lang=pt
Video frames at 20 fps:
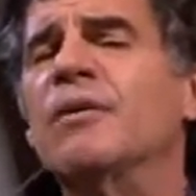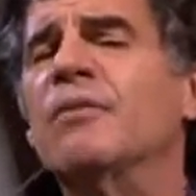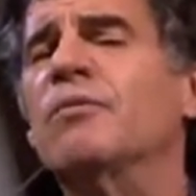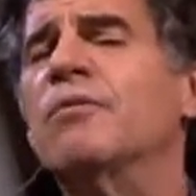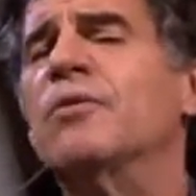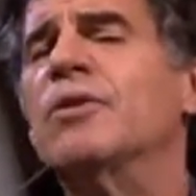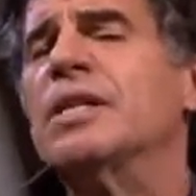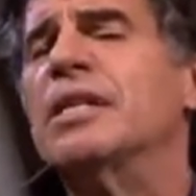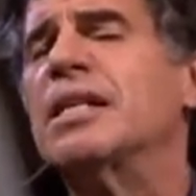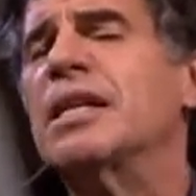
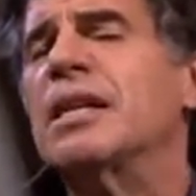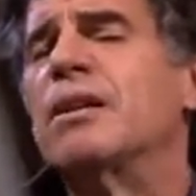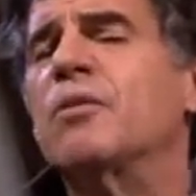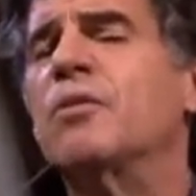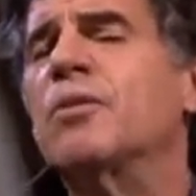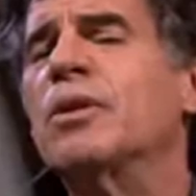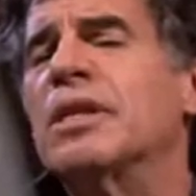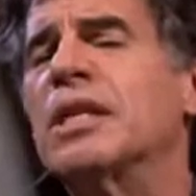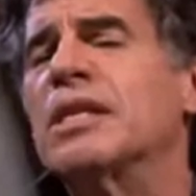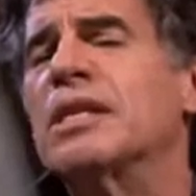você
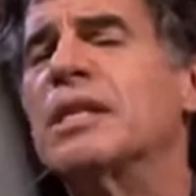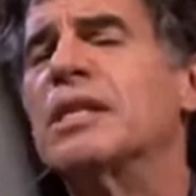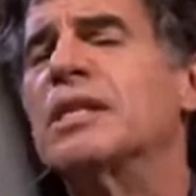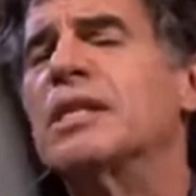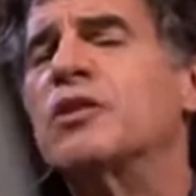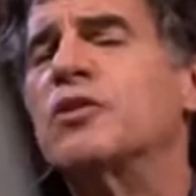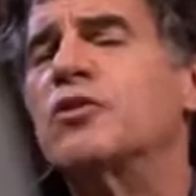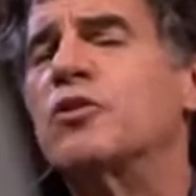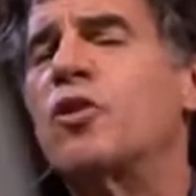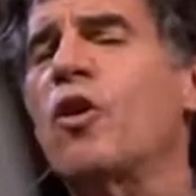conta essas
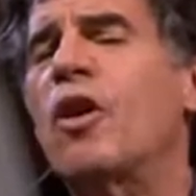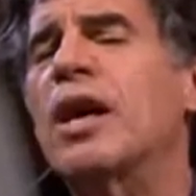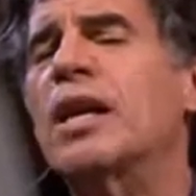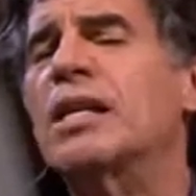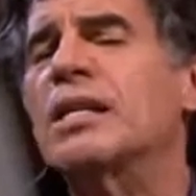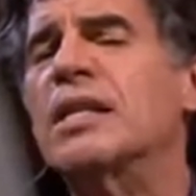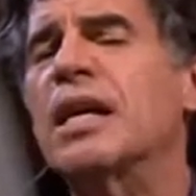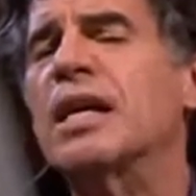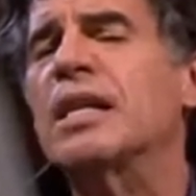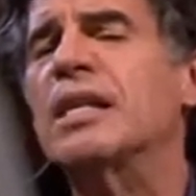
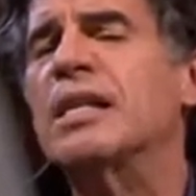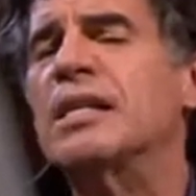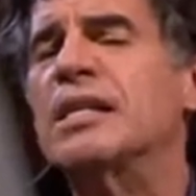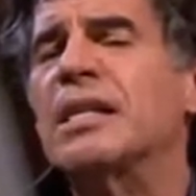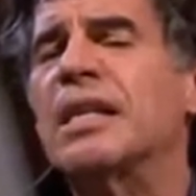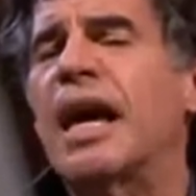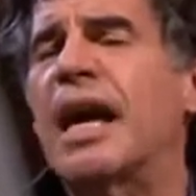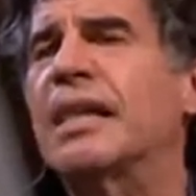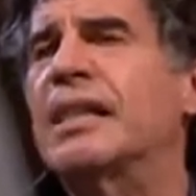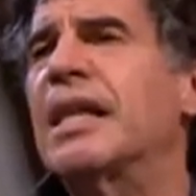histórias aí nesse
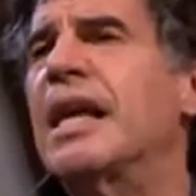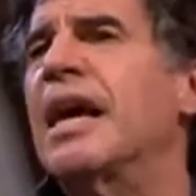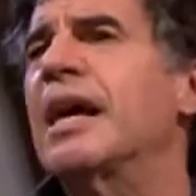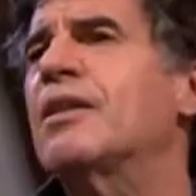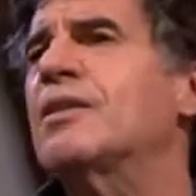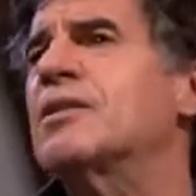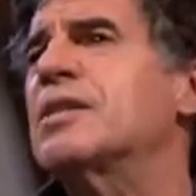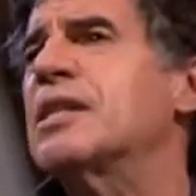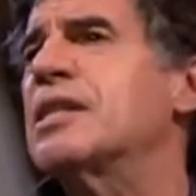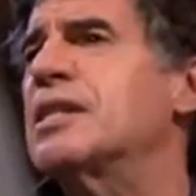
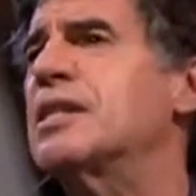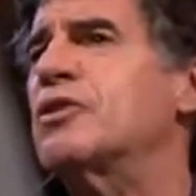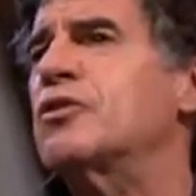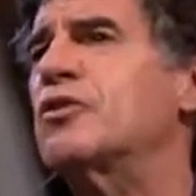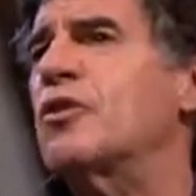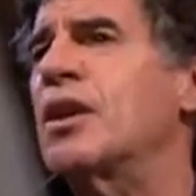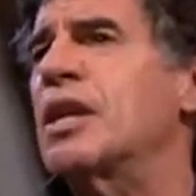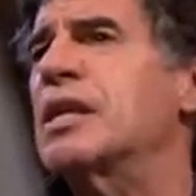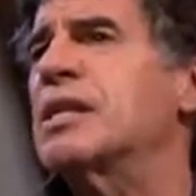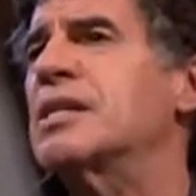caderno, essas
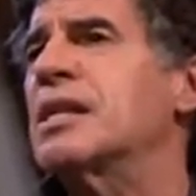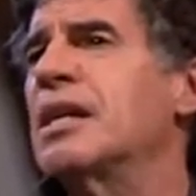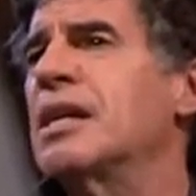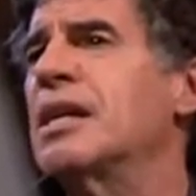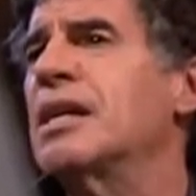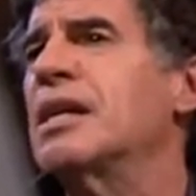histórias